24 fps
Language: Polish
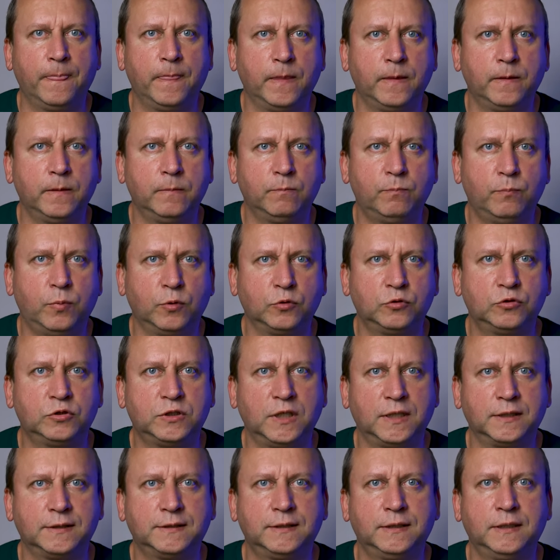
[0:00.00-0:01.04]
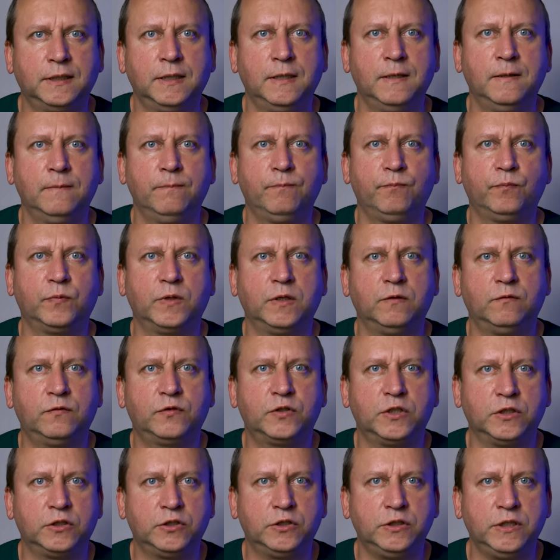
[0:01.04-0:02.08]
mm, podczas mm,
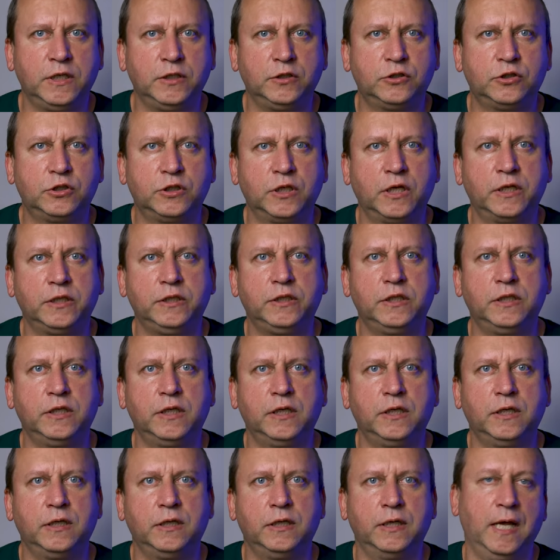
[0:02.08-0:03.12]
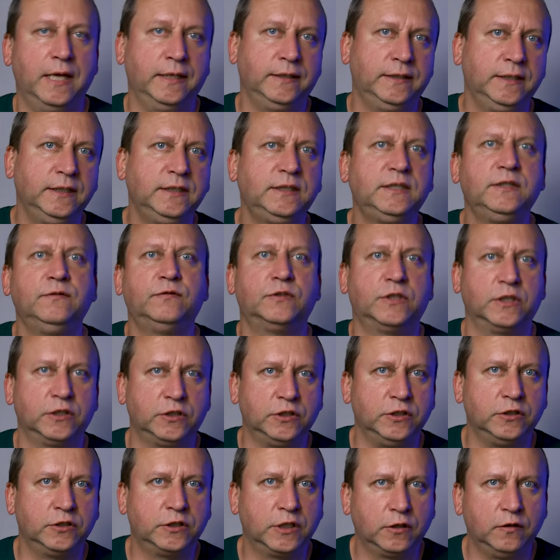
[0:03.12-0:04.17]
wcześniejszej edycji,
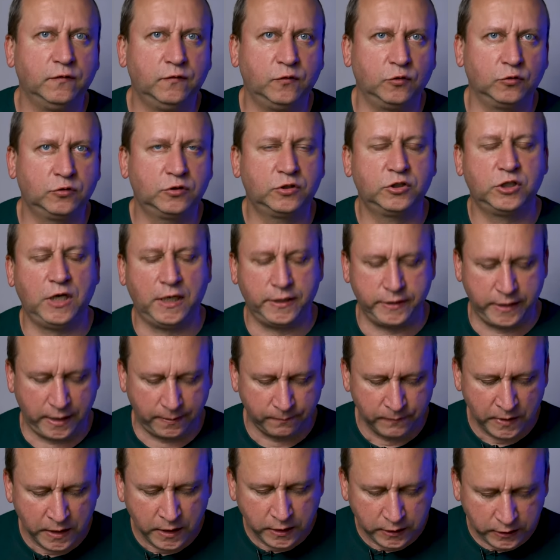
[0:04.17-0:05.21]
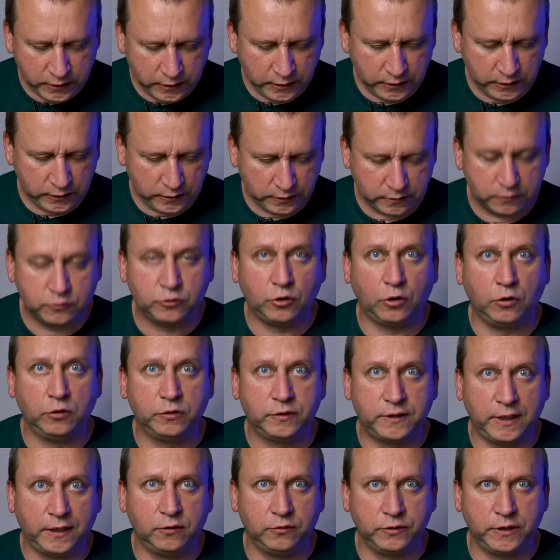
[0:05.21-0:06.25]
wcześniejszego wyostrzania. I
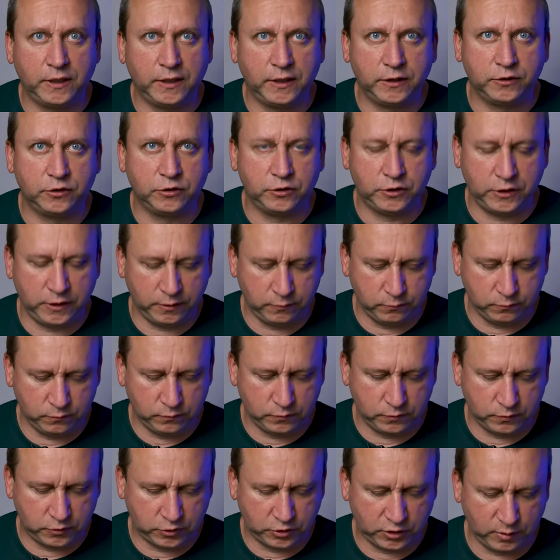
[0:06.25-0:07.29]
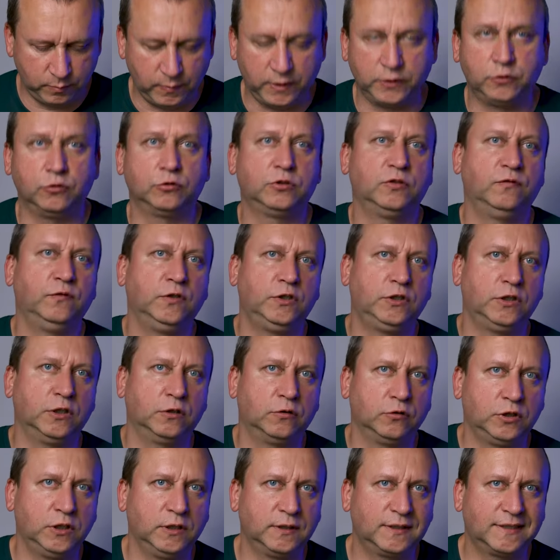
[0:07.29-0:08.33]
to, tego należy się trzymać.
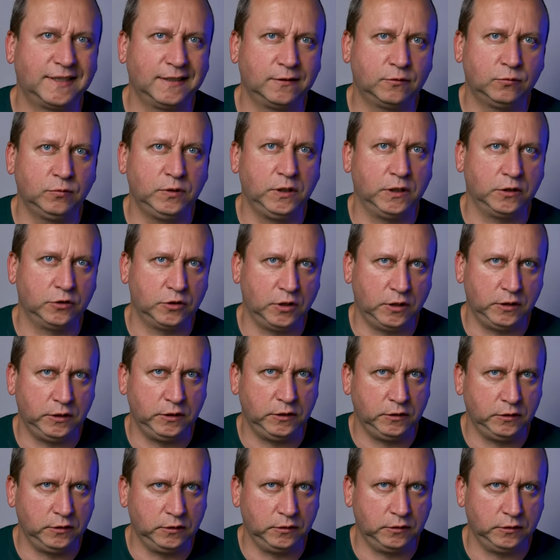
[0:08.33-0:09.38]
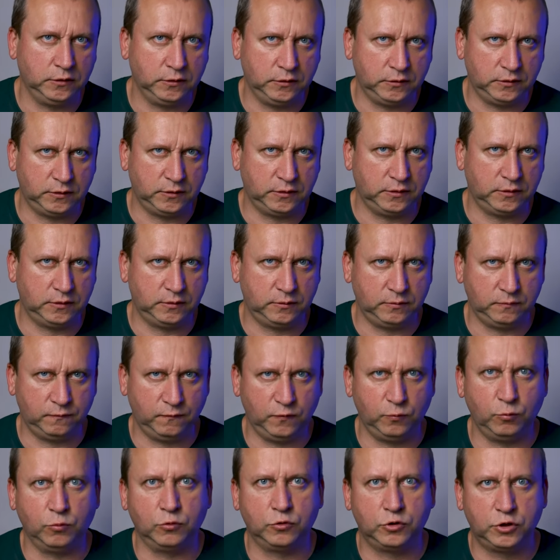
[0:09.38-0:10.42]
Oczywiście to się skasuje, jeżeli y,
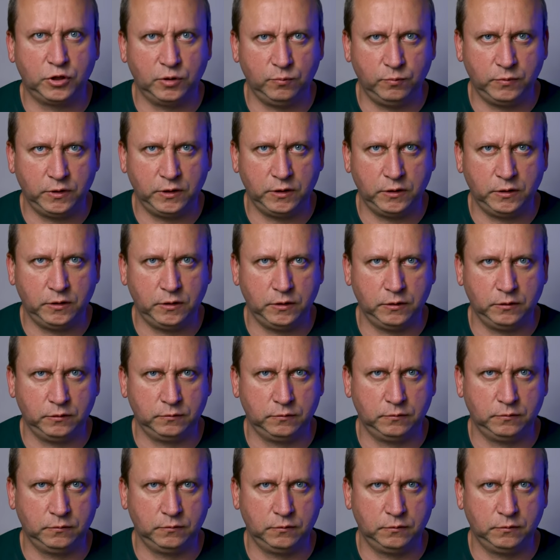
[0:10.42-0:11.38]
wyłączymy